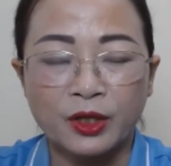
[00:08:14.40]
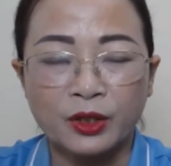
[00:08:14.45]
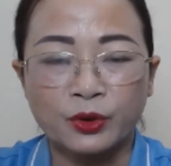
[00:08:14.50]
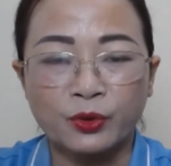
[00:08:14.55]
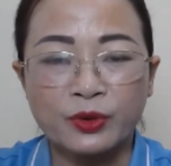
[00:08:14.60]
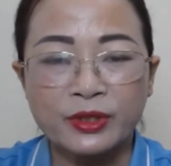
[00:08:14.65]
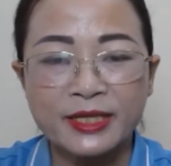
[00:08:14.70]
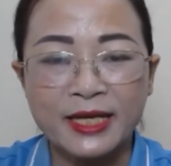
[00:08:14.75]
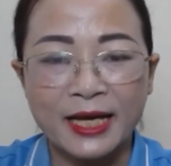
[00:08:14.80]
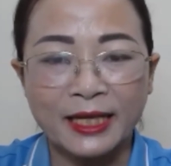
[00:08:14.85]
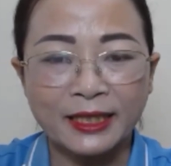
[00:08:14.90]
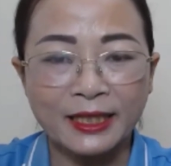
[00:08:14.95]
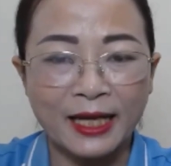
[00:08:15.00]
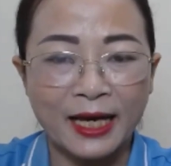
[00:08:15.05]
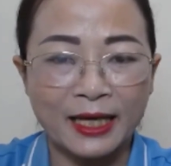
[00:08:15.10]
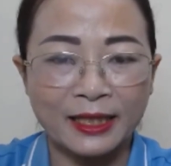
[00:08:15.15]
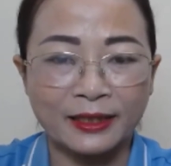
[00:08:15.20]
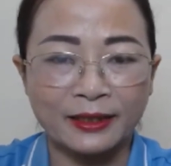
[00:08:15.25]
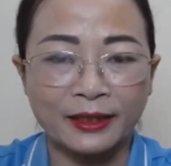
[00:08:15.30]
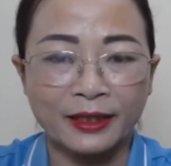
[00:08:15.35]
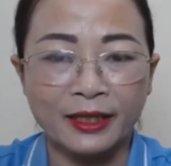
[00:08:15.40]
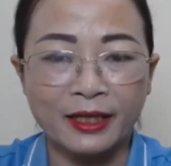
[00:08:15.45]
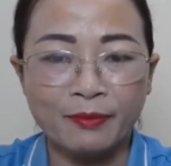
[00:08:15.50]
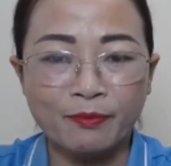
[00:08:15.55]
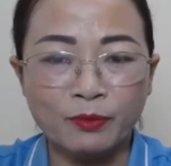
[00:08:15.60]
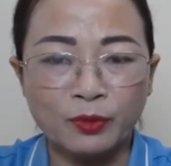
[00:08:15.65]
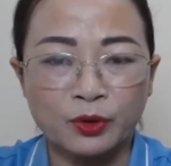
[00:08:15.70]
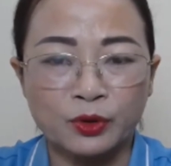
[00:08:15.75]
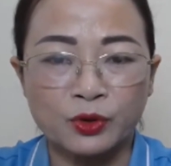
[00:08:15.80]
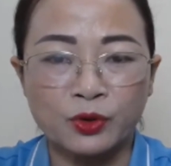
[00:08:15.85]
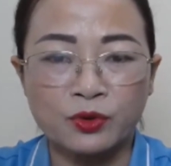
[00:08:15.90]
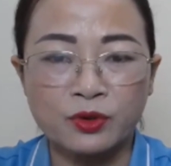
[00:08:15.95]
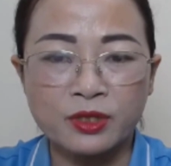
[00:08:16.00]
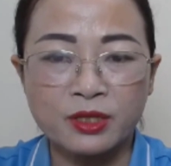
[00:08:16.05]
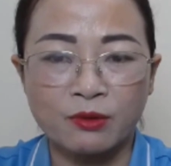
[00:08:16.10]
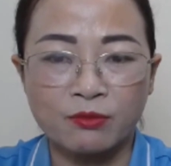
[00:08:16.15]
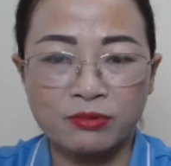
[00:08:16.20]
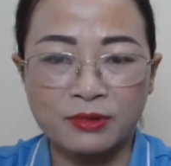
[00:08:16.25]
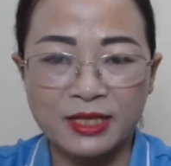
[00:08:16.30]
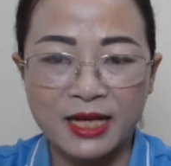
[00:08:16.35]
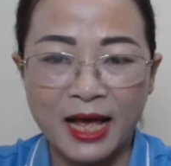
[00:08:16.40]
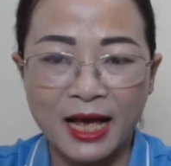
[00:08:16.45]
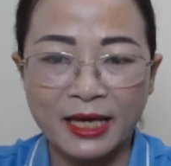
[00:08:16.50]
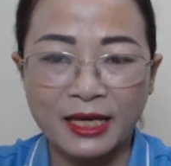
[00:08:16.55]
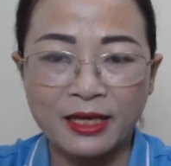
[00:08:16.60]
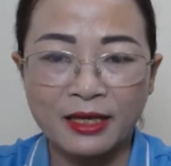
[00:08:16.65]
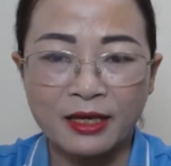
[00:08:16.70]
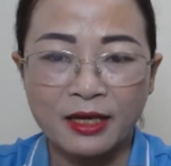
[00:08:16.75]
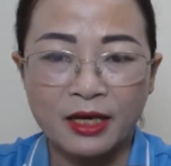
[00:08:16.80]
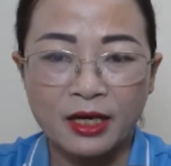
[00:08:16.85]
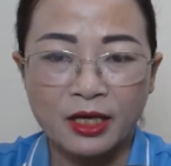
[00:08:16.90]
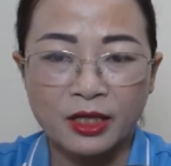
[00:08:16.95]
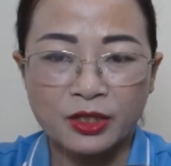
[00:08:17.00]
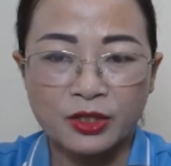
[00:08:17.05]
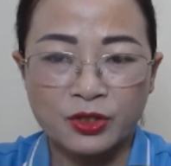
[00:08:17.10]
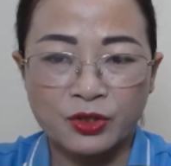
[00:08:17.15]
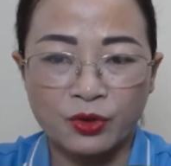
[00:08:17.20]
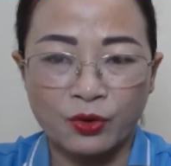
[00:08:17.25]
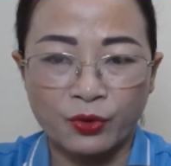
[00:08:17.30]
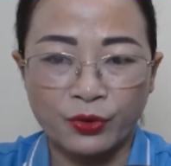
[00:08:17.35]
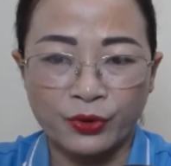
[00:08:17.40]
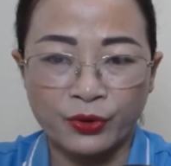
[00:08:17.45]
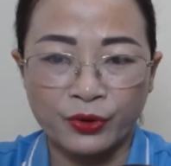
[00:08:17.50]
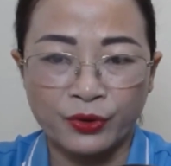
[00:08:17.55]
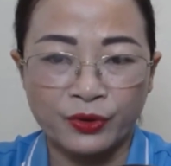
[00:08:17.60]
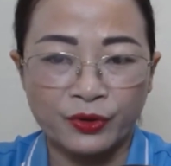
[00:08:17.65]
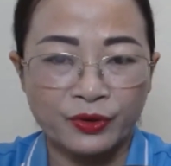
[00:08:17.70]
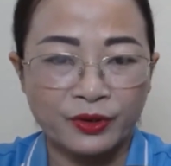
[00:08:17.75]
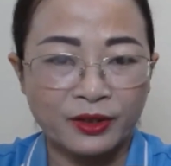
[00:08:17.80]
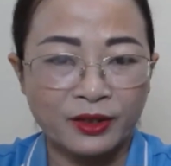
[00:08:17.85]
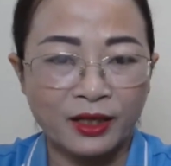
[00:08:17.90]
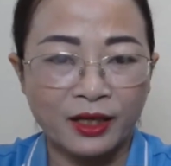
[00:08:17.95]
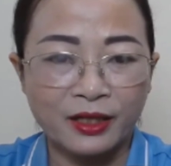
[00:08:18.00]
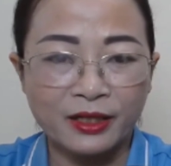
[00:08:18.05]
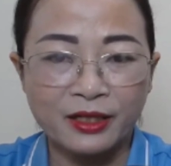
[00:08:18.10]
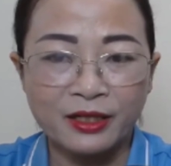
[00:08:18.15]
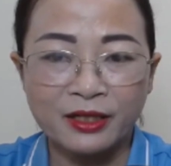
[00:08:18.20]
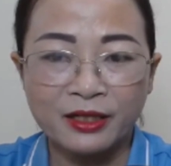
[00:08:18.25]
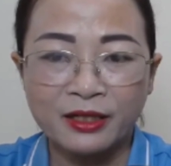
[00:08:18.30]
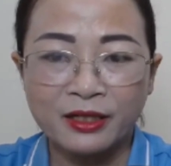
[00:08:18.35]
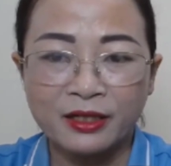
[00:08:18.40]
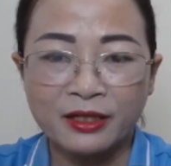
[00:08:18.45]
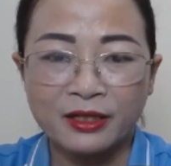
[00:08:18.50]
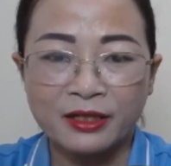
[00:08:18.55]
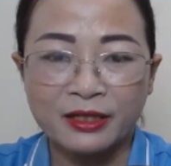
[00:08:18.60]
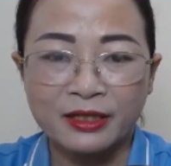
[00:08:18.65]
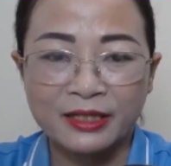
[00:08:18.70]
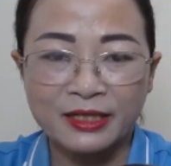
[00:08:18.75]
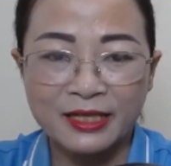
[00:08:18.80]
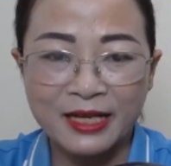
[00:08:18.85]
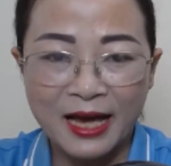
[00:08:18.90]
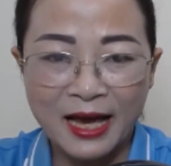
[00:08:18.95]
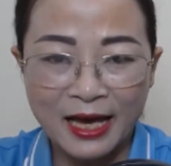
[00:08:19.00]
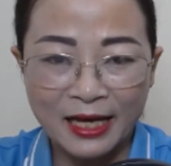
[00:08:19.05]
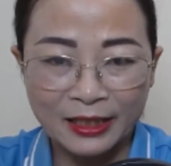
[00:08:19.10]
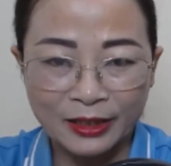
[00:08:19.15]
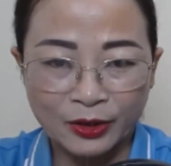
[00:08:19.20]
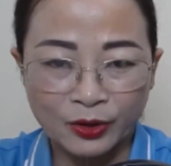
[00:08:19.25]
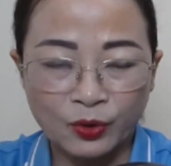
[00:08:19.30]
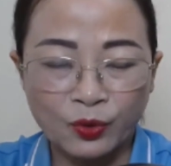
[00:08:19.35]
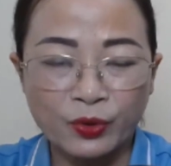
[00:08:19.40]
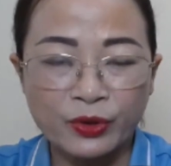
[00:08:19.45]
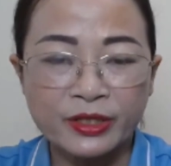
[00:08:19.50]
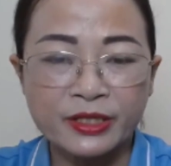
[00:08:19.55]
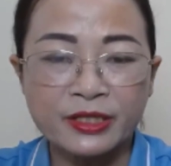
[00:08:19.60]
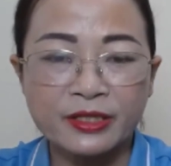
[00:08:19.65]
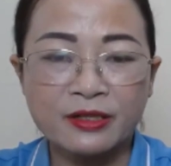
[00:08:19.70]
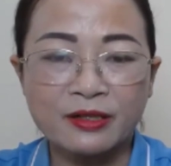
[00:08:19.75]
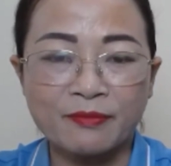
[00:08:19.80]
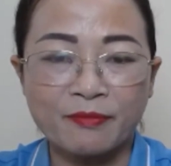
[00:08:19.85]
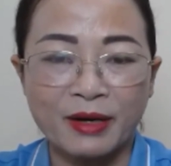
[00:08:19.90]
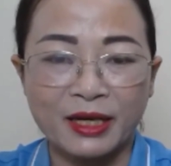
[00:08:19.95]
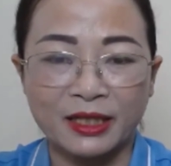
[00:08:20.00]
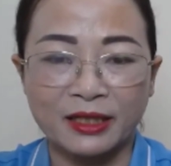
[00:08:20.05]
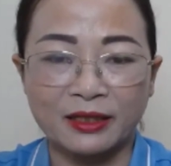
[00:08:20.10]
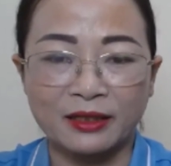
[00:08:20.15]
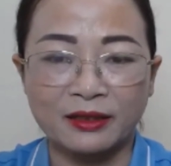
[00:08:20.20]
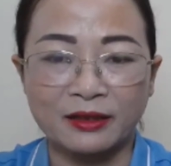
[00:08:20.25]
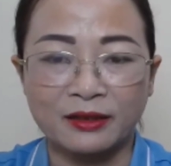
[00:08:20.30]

Tôi chán nản kiếm một chỗ rộng rãi, rồi thấy nhà tôi trước mặt.